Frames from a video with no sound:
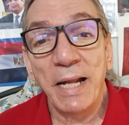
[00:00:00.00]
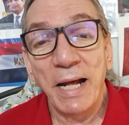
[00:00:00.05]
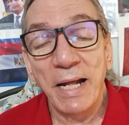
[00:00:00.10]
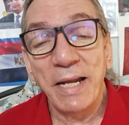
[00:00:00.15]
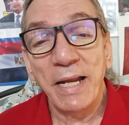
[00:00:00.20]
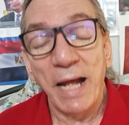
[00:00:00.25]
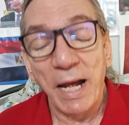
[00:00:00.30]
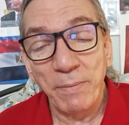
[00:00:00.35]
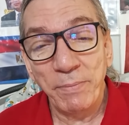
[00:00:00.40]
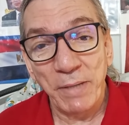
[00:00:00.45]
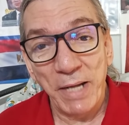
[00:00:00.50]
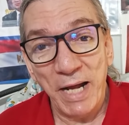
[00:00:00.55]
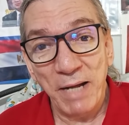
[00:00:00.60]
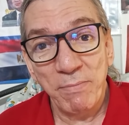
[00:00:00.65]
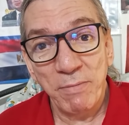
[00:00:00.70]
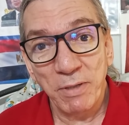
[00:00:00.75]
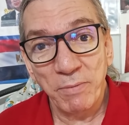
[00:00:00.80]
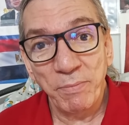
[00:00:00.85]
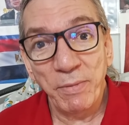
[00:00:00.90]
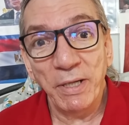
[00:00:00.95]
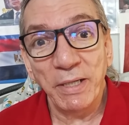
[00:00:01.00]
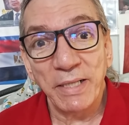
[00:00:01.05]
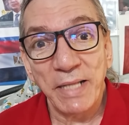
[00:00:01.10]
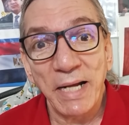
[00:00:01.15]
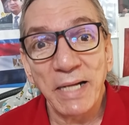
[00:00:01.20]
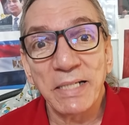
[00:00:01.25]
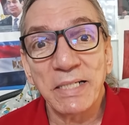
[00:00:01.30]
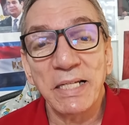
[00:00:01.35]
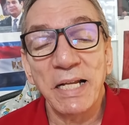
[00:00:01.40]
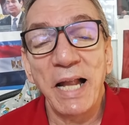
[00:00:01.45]
لأن أبي أحمد
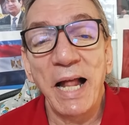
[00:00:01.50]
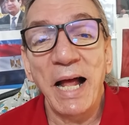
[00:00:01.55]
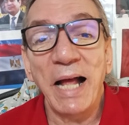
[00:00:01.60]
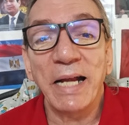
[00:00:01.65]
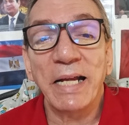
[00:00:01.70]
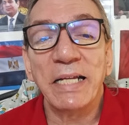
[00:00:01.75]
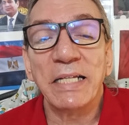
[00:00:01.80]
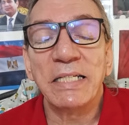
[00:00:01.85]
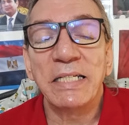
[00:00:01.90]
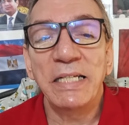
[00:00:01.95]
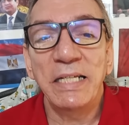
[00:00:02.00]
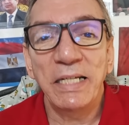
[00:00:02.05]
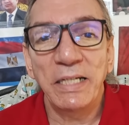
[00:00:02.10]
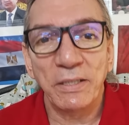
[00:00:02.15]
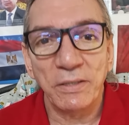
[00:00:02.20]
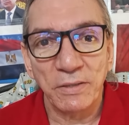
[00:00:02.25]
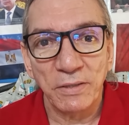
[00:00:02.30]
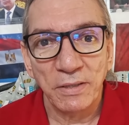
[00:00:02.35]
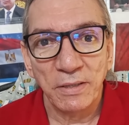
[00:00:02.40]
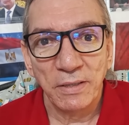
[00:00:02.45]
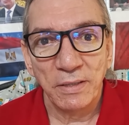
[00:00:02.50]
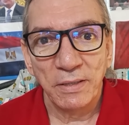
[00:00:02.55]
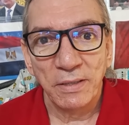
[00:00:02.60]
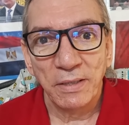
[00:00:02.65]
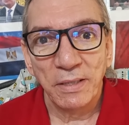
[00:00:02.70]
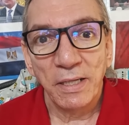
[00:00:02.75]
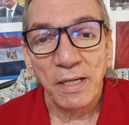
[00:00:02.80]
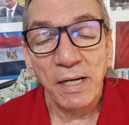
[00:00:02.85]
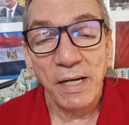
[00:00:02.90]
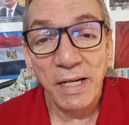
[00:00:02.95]
محتاج سلاح كتير
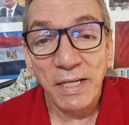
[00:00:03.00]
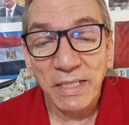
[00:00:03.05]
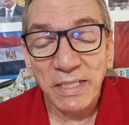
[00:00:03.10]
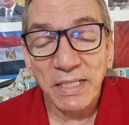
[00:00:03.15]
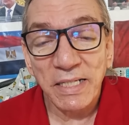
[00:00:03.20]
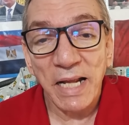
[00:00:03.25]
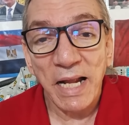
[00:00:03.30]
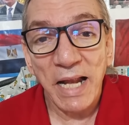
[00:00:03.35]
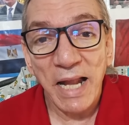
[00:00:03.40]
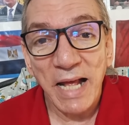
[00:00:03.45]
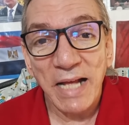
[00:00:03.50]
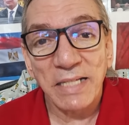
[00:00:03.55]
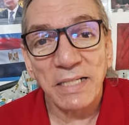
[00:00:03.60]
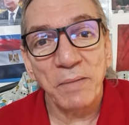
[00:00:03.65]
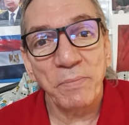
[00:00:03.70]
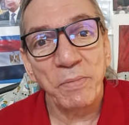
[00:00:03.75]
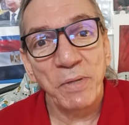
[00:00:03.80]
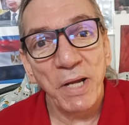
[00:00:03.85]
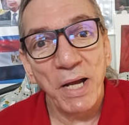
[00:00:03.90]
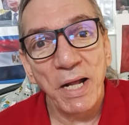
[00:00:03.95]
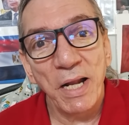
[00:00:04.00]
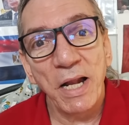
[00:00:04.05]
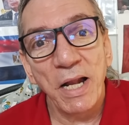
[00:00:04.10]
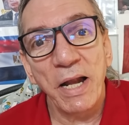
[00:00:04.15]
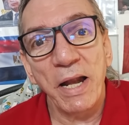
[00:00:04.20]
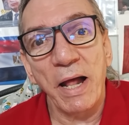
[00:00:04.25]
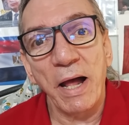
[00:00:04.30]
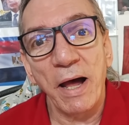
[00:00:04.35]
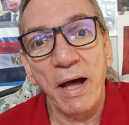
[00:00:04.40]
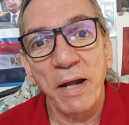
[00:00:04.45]
لسه لازم
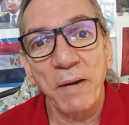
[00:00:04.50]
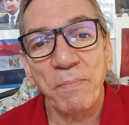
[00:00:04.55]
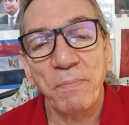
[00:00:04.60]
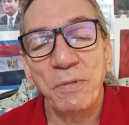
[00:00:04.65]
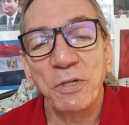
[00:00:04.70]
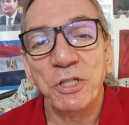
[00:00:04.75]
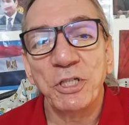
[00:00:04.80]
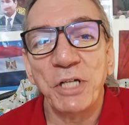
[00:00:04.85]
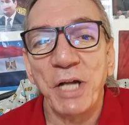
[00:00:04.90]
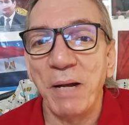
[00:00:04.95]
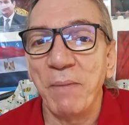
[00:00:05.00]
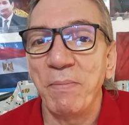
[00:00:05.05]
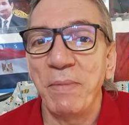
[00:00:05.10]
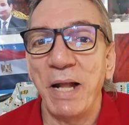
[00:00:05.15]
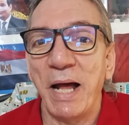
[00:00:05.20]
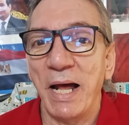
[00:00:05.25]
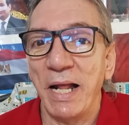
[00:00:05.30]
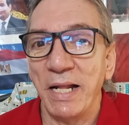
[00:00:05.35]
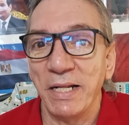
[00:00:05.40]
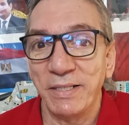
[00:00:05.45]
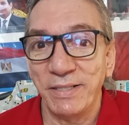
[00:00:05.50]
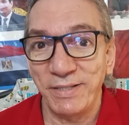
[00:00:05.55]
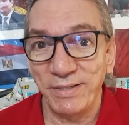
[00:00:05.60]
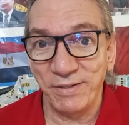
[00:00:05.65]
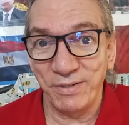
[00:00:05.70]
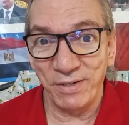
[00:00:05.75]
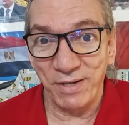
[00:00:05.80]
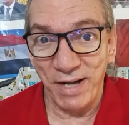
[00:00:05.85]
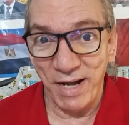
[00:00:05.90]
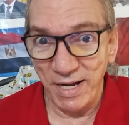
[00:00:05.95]
يعلن حرب الشمل على
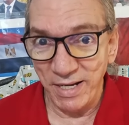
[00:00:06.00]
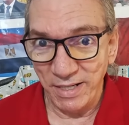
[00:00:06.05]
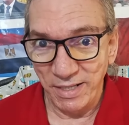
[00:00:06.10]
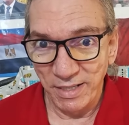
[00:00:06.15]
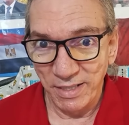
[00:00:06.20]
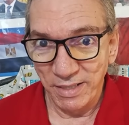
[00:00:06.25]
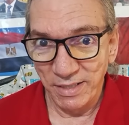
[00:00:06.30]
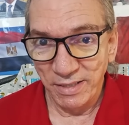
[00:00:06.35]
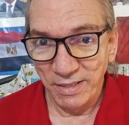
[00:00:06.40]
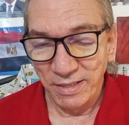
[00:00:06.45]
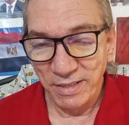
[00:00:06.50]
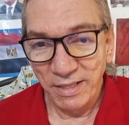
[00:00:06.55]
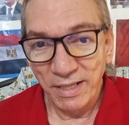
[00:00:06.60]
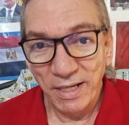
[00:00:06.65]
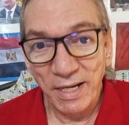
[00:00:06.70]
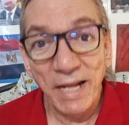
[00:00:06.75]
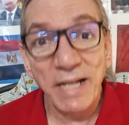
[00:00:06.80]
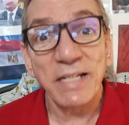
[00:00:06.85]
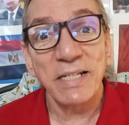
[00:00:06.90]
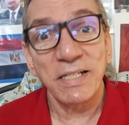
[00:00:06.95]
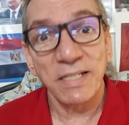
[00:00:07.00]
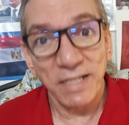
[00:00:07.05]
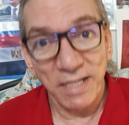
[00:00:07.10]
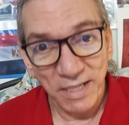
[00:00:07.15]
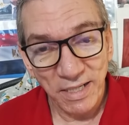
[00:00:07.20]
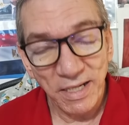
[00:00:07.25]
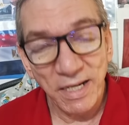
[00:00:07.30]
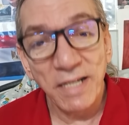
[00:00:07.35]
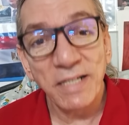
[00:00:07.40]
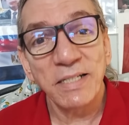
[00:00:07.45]
التجراي
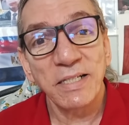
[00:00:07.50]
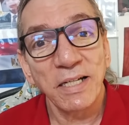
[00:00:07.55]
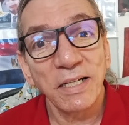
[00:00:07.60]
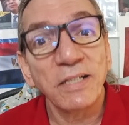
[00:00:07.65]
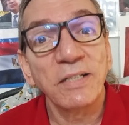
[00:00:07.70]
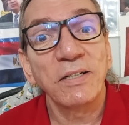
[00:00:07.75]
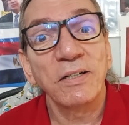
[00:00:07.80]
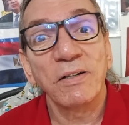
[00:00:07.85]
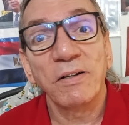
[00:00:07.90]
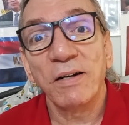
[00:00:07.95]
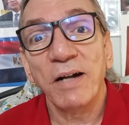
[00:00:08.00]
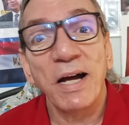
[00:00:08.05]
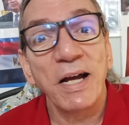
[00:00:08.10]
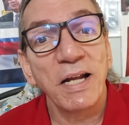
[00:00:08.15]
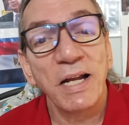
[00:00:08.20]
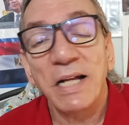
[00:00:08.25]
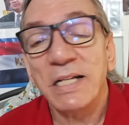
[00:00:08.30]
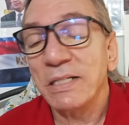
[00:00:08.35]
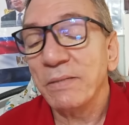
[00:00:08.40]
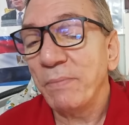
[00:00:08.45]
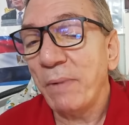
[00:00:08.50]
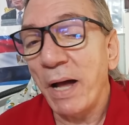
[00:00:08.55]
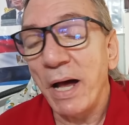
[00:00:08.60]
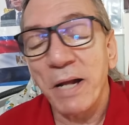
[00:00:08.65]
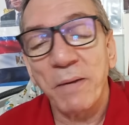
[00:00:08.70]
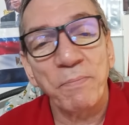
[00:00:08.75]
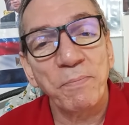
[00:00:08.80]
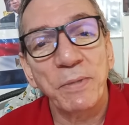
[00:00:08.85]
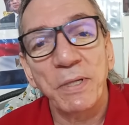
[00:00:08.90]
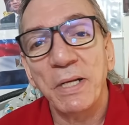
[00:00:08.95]
لسه لسه التجراي لازم
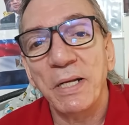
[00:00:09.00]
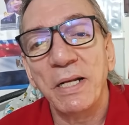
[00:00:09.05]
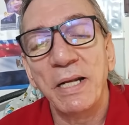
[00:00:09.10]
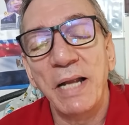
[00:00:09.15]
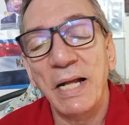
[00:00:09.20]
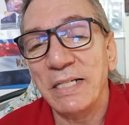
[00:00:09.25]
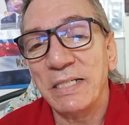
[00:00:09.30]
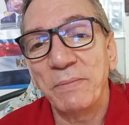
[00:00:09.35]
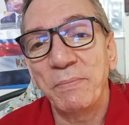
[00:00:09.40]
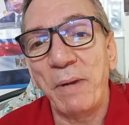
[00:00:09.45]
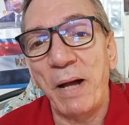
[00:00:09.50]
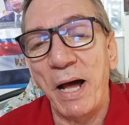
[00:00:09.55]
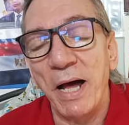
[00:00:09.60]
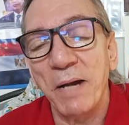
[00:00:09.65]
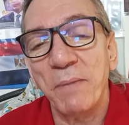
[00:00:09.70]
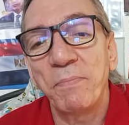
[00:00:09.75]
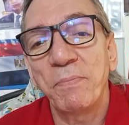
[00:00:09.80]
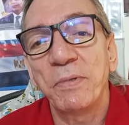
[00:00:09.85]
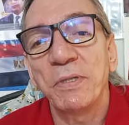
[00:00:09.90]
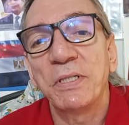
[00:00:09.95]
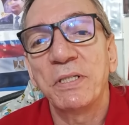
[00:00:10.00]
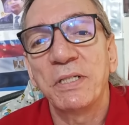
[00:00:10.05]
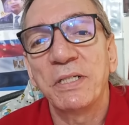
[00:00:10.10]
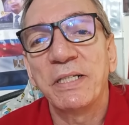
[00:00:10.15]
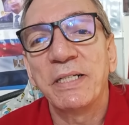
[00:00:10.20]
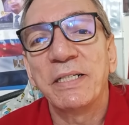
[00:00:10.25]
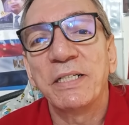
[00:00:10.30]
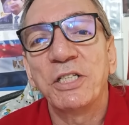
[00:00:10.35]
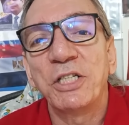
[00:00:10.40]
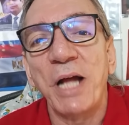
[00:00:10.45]
حرب لازم حرب
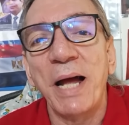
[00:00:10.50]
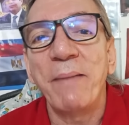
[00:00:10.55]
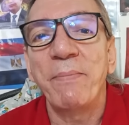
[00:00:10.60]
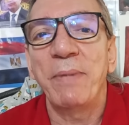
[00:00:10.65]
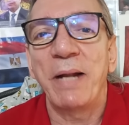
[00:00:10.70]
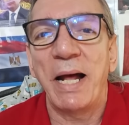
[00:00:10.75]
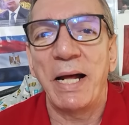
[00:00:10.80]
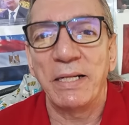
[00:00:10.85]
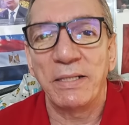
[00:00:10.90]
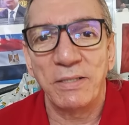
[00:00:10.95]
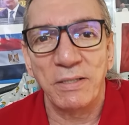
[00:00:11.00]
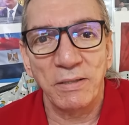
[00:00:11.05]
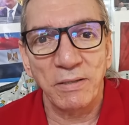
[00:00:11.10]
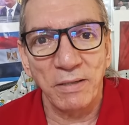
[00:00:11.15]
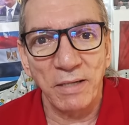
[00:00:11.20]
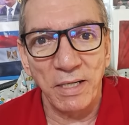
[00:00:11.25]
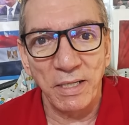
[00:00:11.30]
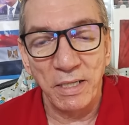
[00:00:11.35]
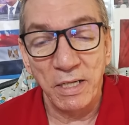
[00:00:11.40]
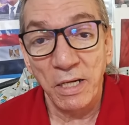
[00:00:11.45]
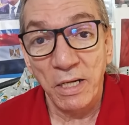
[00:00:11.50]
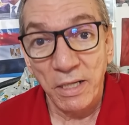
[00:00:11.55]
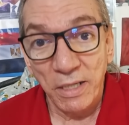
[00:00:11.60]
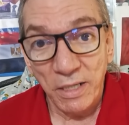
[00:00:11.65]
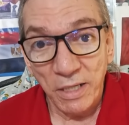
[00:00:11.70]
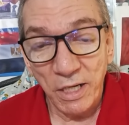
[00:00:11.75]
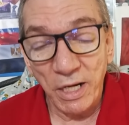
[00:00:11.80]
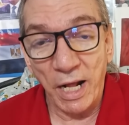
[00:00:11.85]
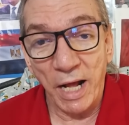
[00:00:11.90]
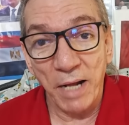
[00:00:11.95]
شامله على التجراي
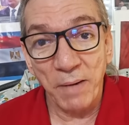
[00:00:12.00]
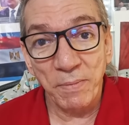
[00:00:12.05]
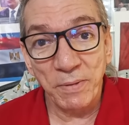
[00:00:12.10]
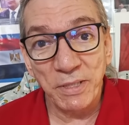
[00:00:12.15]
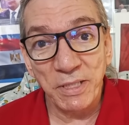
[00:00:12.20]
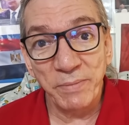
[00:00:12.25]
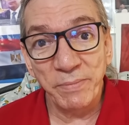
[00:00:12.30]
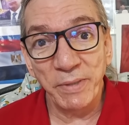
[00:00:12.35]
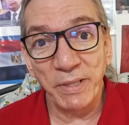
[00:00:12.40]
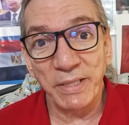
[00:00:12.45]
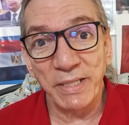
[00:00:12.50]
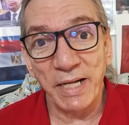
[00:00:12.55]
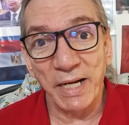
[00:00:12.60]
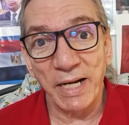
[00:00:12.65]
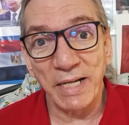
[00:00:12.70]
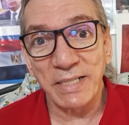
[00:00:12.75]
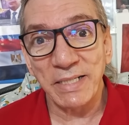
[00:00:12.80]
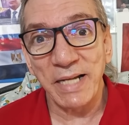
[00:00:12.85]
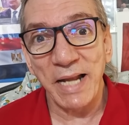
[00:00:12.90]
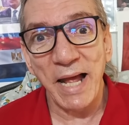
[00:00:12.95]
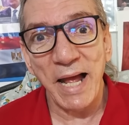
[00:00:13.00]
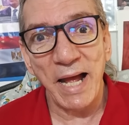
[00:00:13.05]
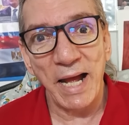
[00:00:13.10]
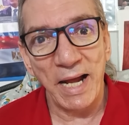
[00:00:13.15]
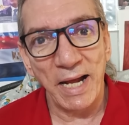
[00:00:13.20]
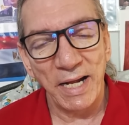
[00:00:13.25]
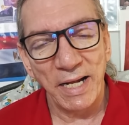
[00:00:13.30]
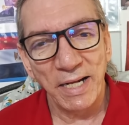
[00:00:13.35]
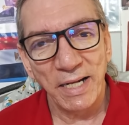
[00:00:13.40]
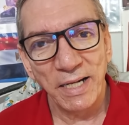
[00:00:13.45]
الحرب دي محتاجه
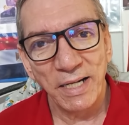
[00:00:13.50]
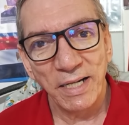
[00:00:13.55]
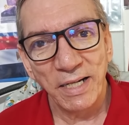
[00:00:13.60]
سلاح